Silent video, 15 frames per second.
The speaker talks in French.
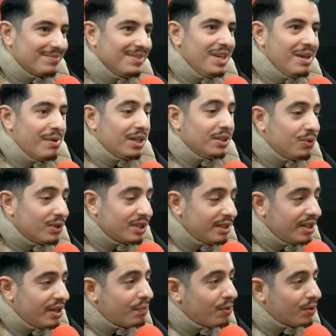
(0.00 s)
bah, tu vois, c'est
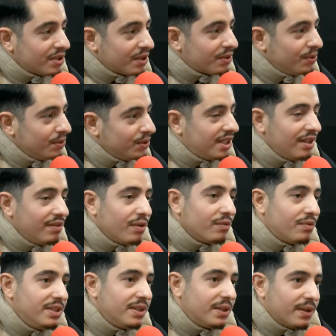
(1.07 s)
d'ailleurs pour ça que je l'ai fait en
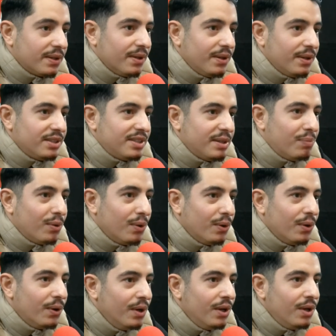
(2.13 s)
physique. Euh, c'est pour, euh,
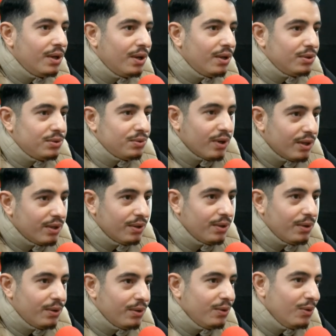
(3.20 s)
tu vois,
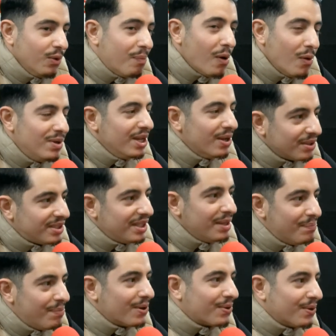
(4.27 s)
ne pas oublier l'ancienne
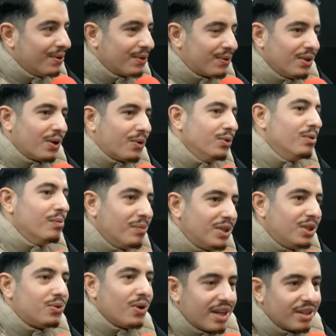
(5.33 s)
époque qu'on a connue, même si je suis
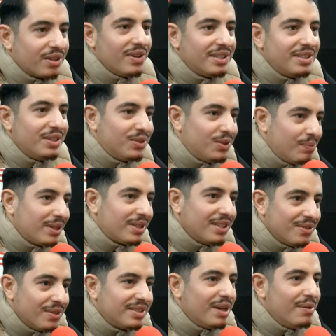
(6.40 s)
un 96, je suis pas très
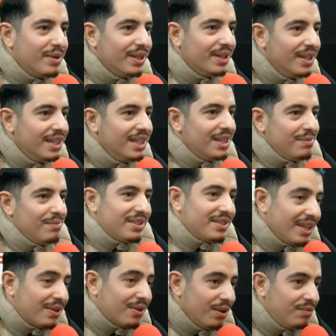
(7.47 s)
ancien, mais, mais c'est vrai
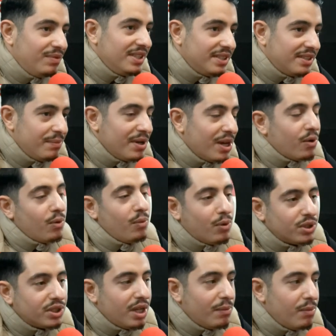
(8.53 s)
que le physique c'est bien. Alors, le prochain
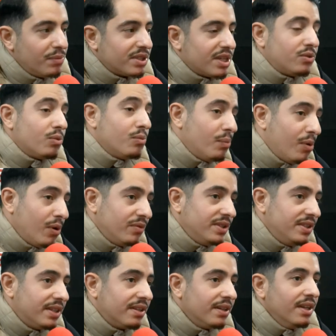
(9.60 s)
album sera sûrement pas en
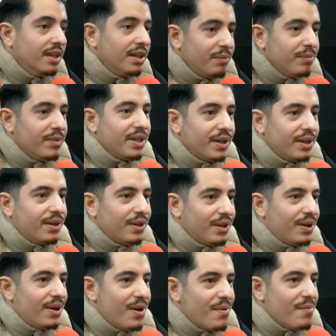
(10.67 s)
physique, mhm. mais,
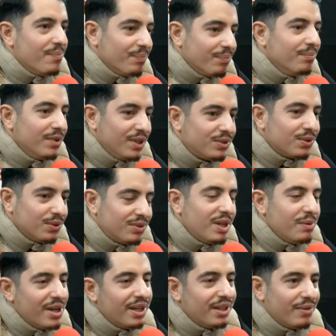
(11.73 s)
mais je trouve c'est
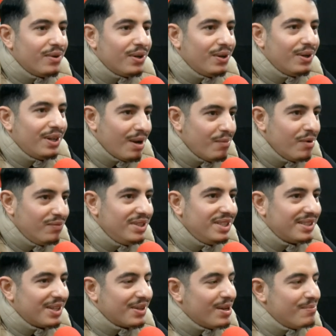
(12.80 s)
bien d'avoir l'album physique, c'est
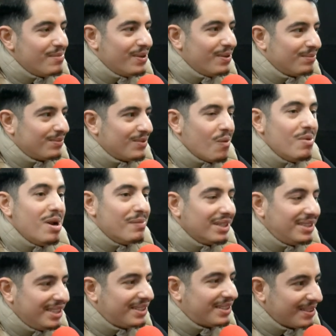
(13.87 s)
quand même oui, parce problématique. Que
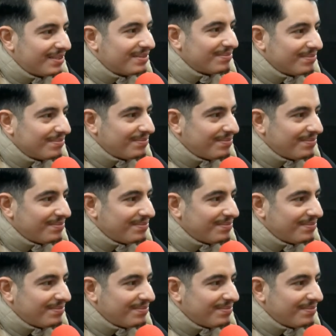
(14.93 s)
il va Donc, nous, on, dans